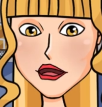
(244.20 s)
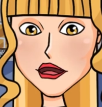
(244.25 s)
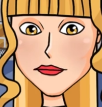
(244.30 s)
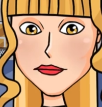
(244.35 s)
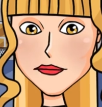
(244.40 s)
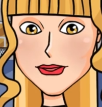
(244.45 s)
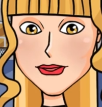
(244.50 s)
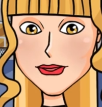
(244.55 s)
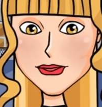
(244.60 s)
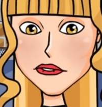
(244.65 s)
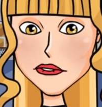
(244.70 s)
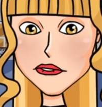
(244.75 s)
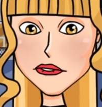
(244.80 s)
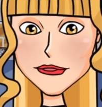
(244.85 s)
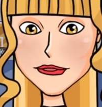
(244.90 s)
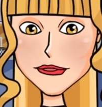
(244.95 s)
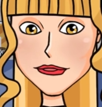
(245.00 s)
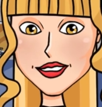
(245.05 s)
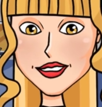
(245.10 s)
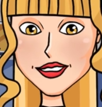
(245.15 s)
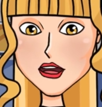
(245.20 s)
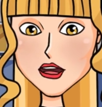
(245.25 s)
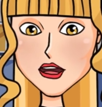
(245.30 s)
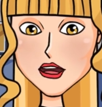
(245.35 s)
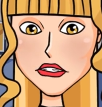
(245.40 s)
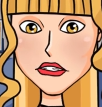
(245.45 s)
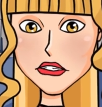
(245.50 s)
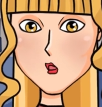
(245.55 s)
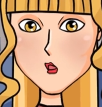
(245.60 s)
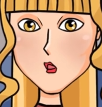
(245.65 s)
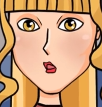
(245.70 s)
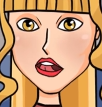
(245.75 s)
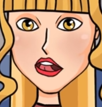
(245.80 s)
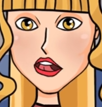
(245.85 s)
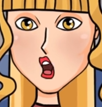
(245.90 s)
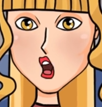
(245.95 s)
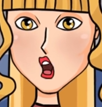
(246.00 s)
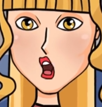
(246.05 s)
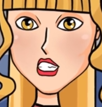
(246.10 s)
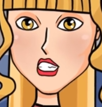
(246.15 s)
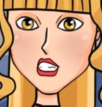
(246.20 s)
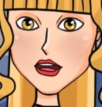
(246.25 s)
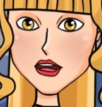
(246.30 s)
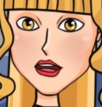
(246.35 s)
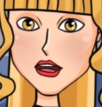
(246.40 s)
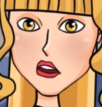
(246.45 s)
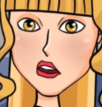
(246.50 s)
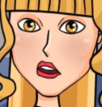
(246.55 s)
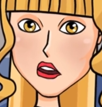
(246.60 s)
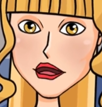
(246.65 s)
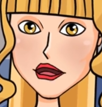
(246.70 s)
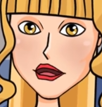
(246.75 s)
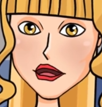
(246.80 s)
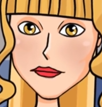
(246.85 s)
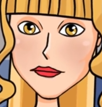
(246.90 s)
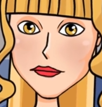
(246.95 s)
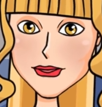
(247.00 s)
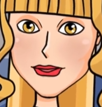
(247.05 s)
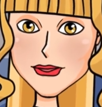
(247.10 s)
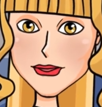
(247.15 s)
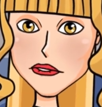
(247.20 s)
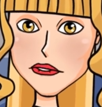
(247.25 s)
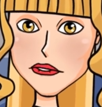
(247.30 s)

e in cambio loro le avevano raccontato gli ultimi gossip.